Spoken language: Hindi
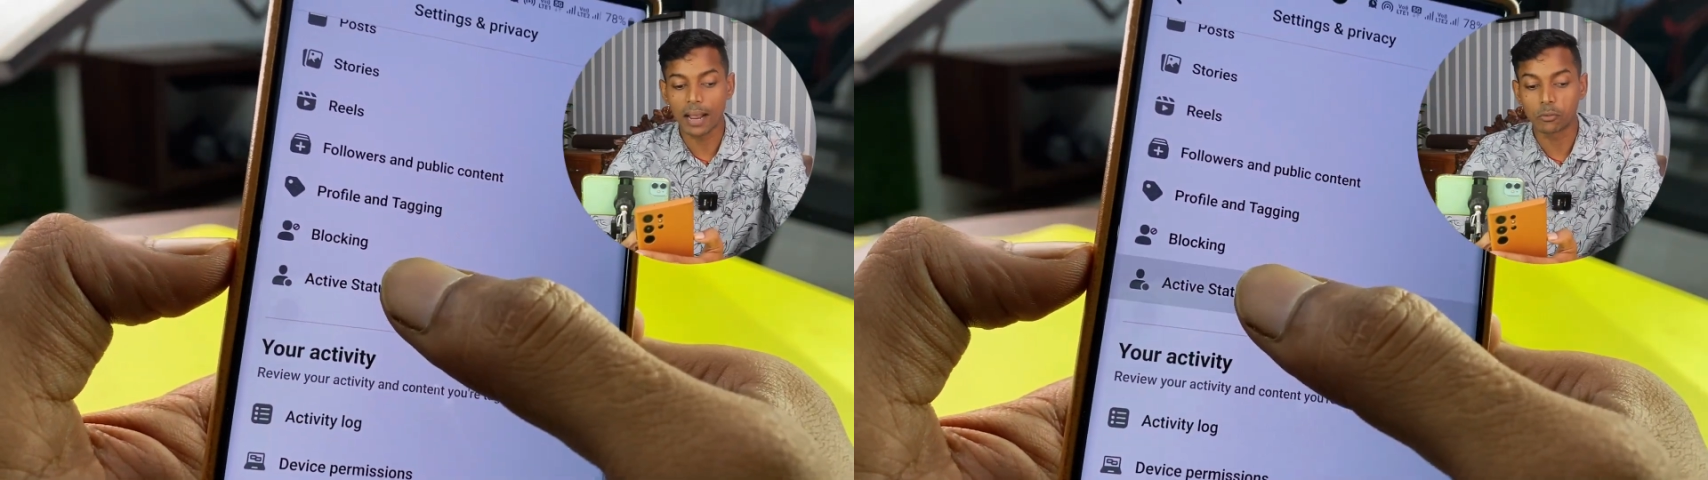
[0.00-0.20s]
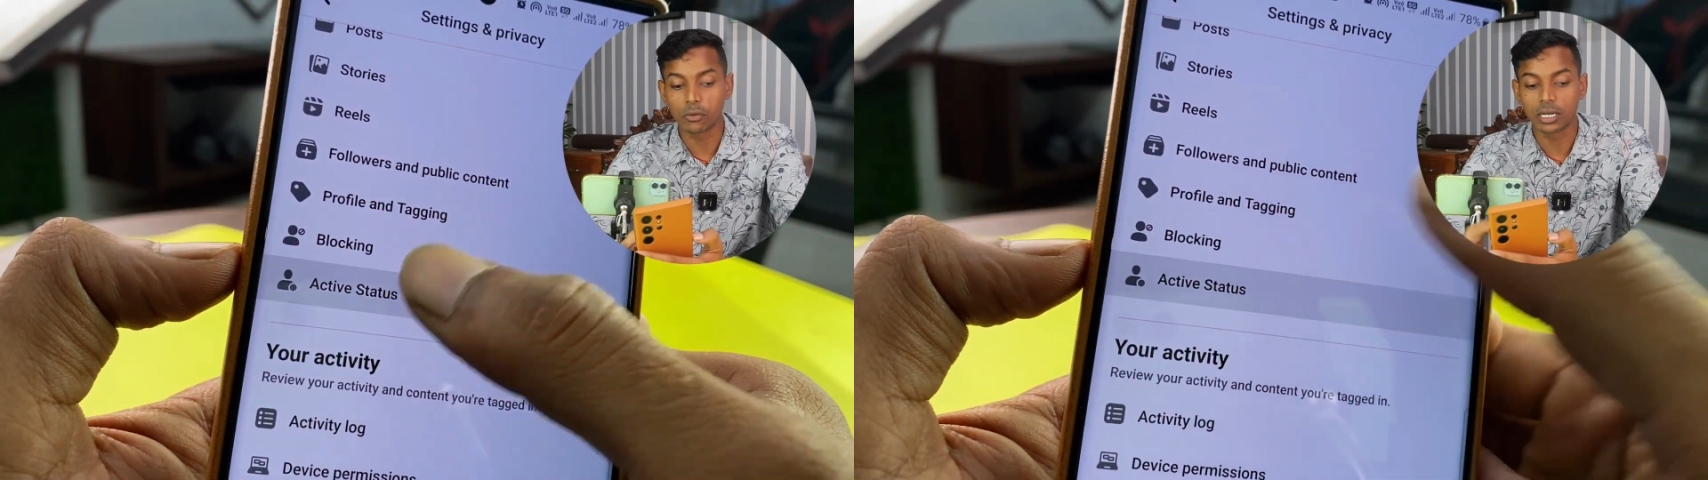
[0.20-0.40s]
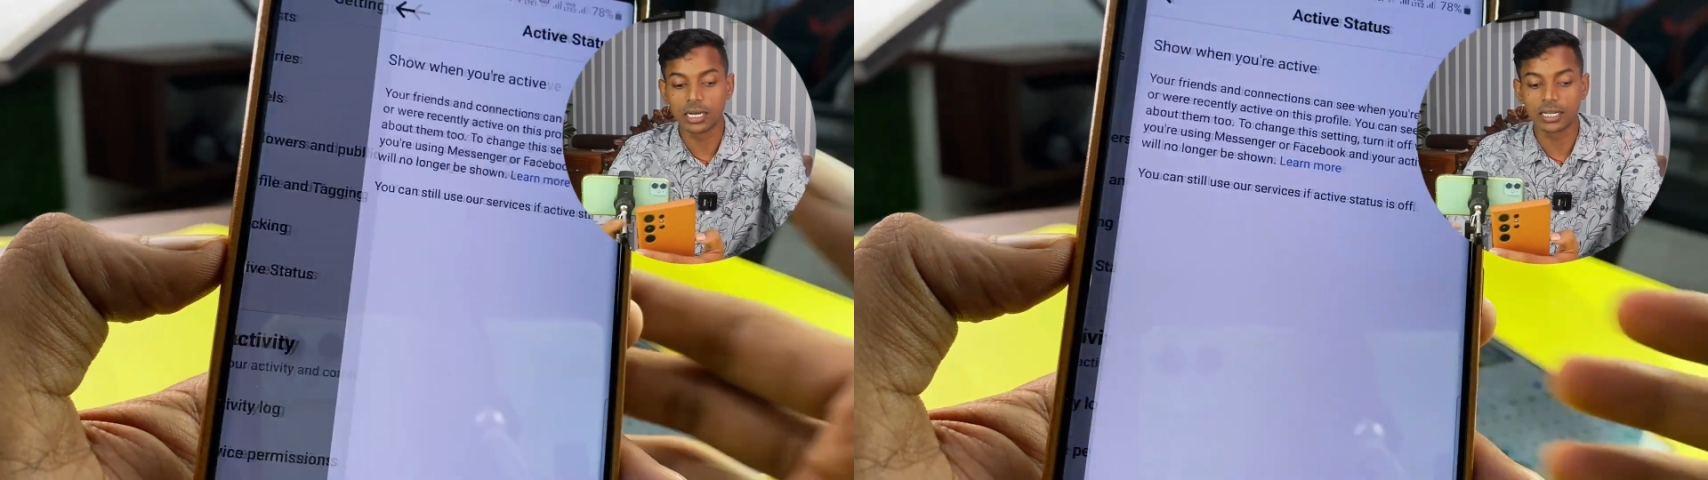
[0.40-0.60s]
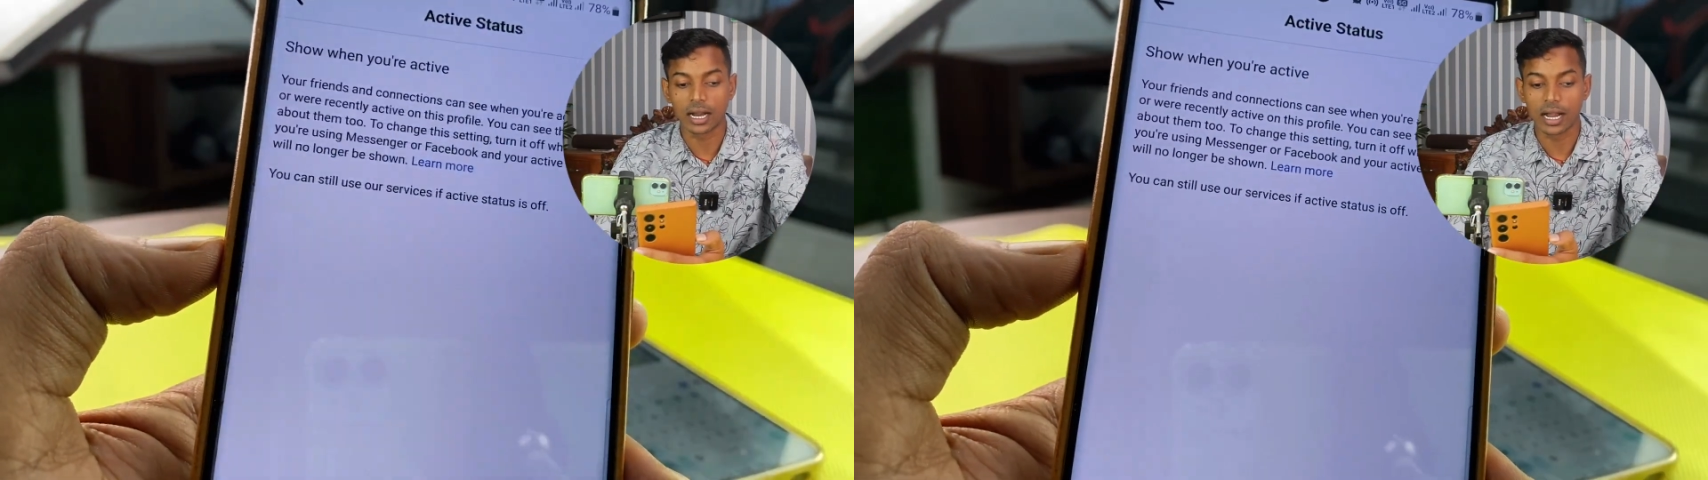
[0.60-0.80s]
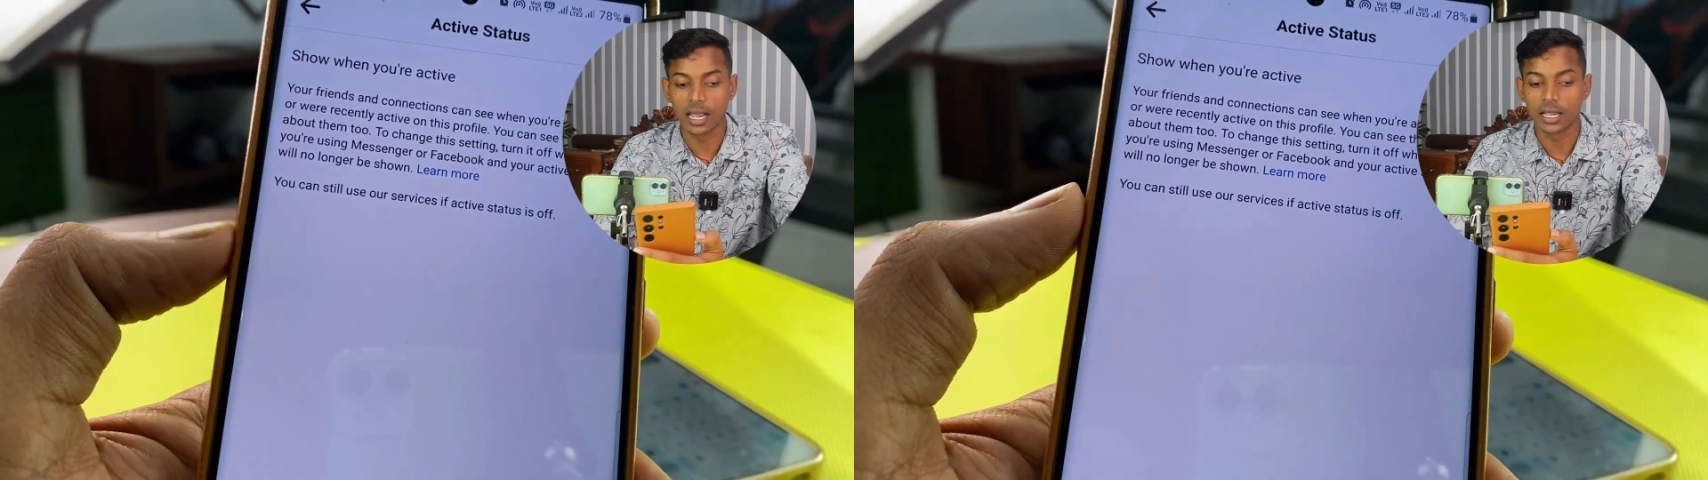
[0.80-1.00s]
आपको क्लिक
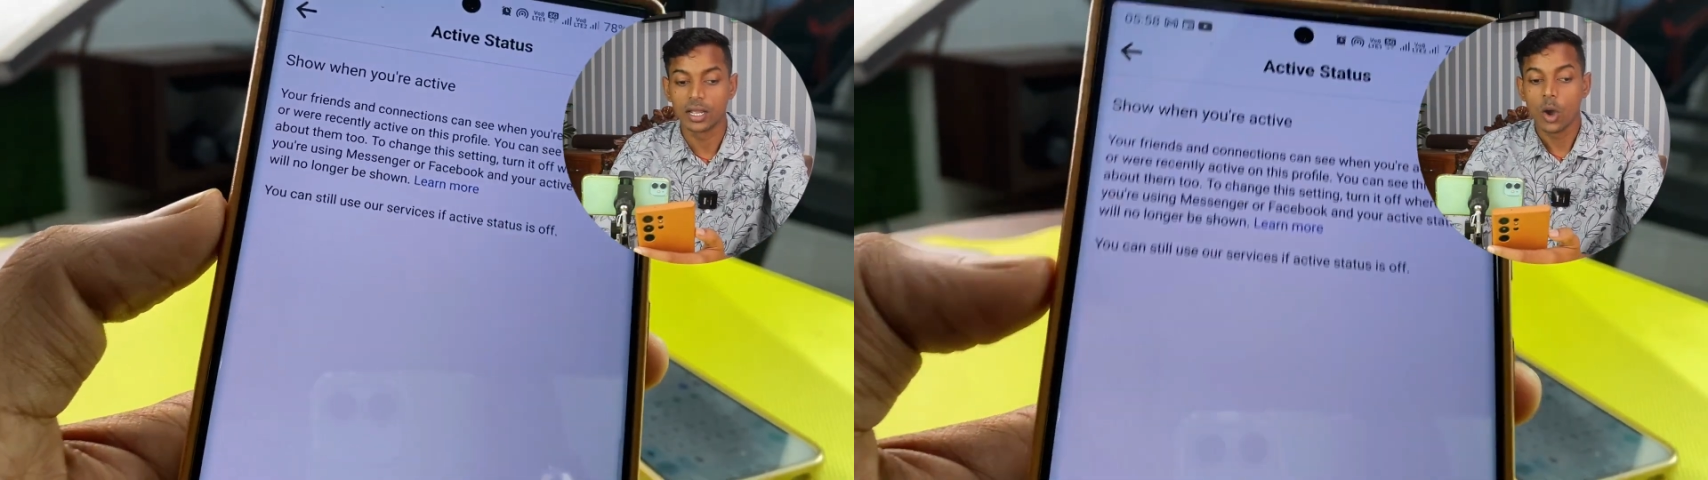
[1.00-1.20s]
करना है